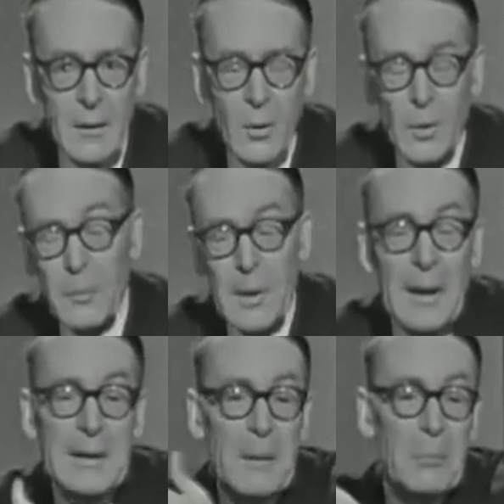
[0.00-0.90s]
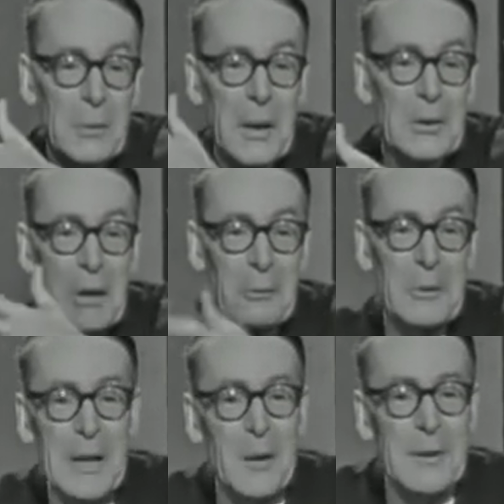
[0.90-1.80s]
On appellera ça plus tard chez les
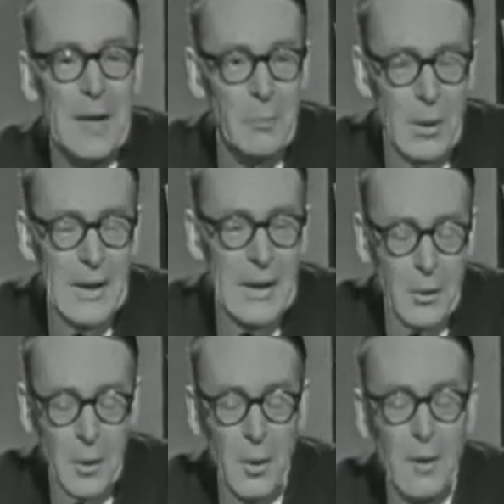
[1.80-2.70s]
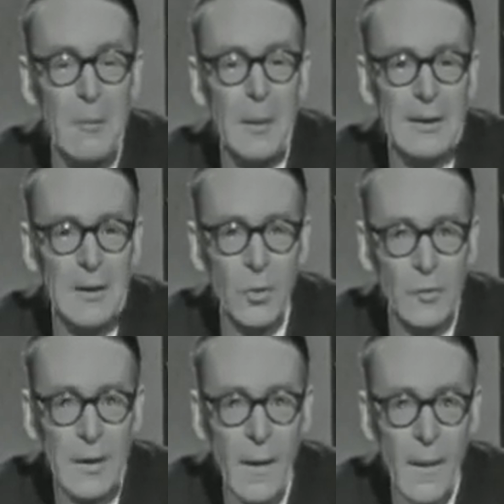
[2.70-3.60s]
Russes les commissaires politiques, le nom n'avait pas été
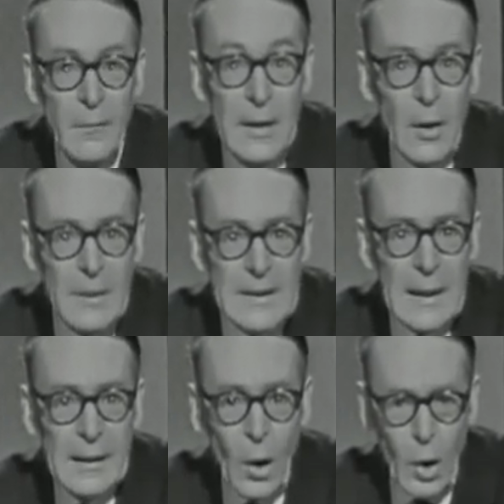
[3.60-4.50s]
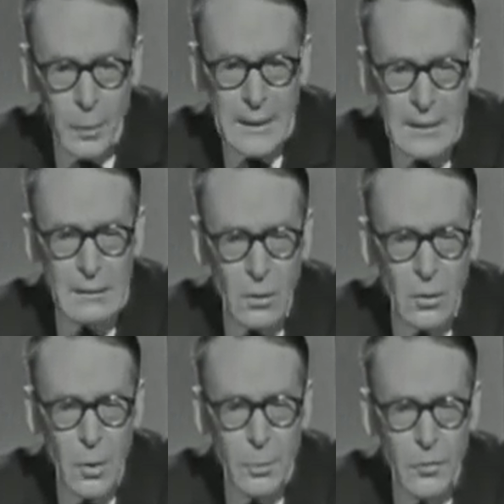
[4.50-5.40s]
trouvé. Des commissaires qui
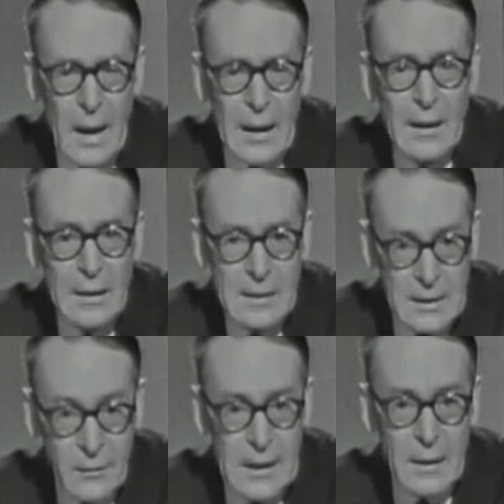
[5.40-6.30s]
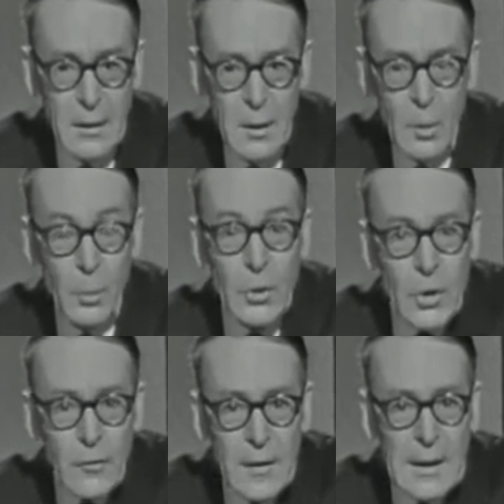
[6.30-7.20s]
représenteront le pouvoir civil pour
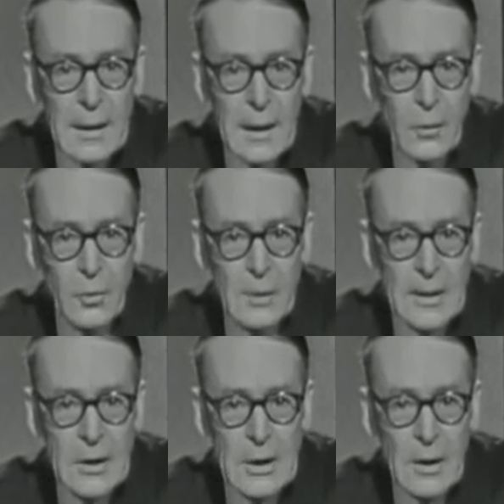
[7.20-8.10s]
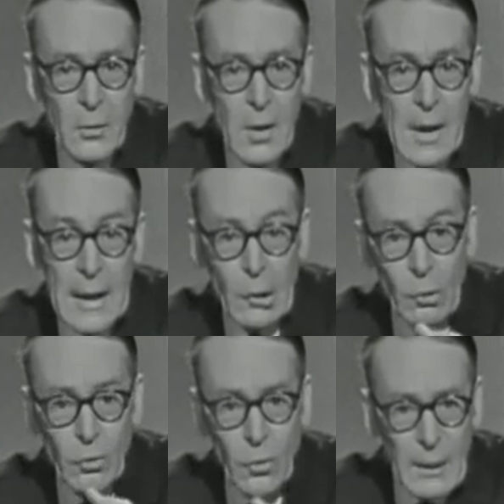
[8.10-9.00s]
surveiller la conduite des généraux et qui
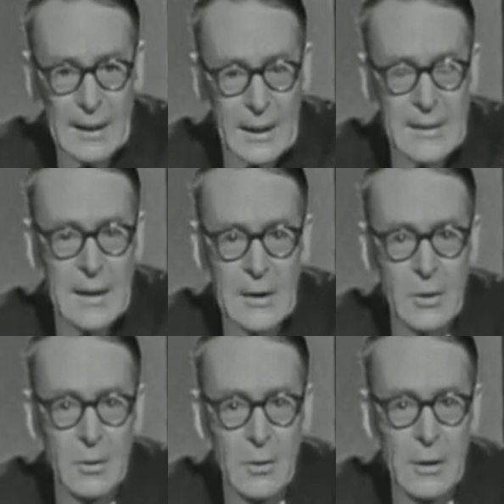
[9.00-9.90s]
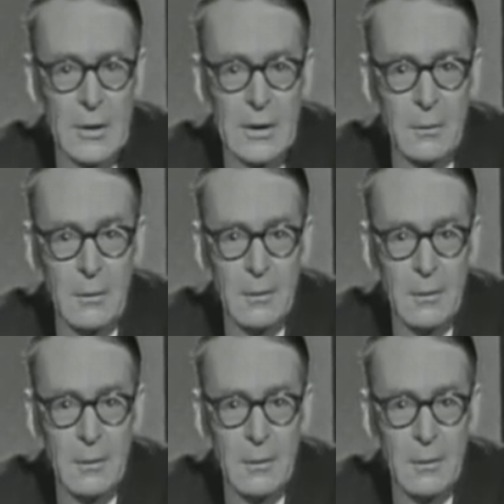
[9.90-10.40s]
auront droit d'arrestation sur les généraux.